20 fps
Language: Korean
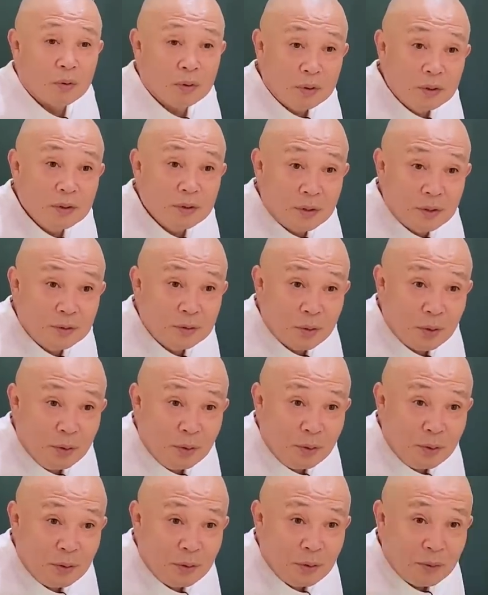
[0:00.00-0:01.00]

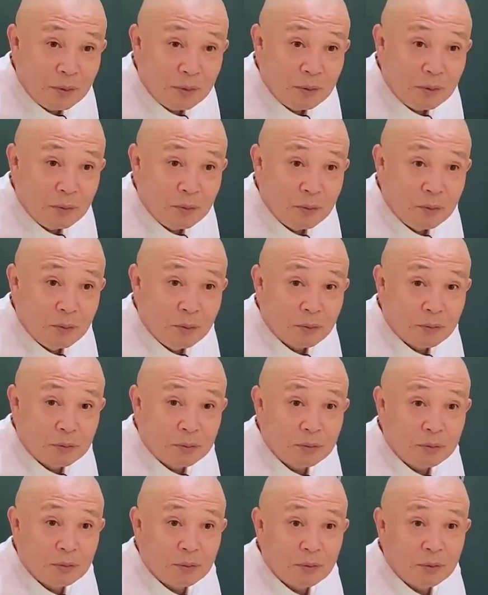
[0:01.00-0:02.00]
이해됐죠?
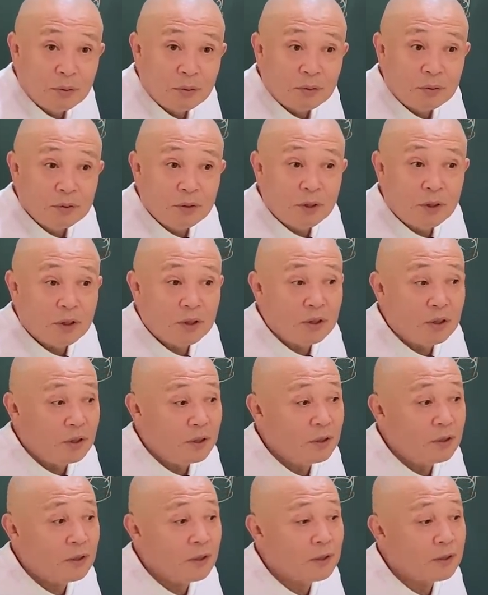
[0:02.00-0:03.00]
그런 거예요. 근데
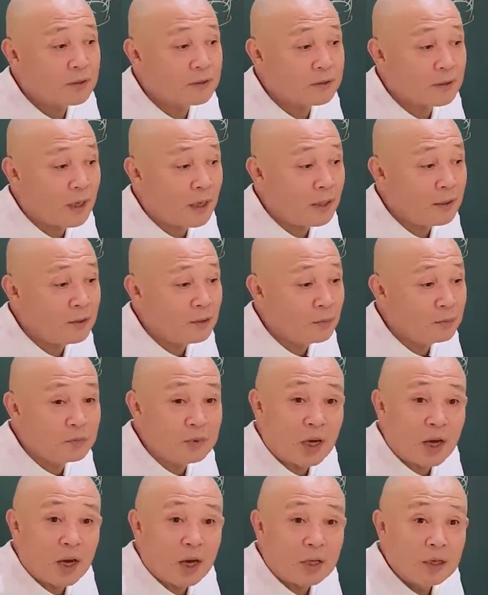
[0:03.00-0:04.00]
이게 싸가지
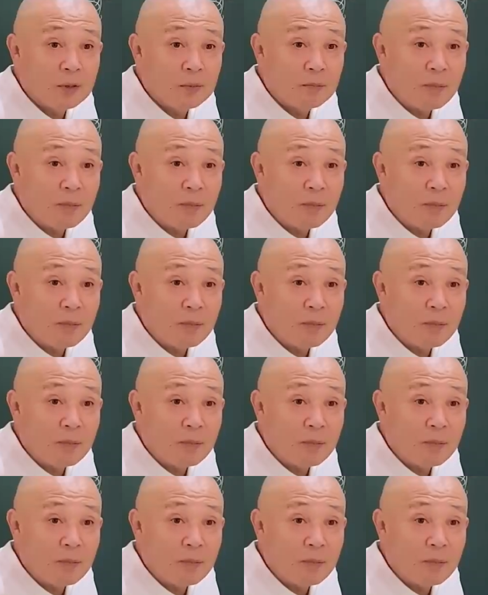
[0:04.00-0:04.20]
없다.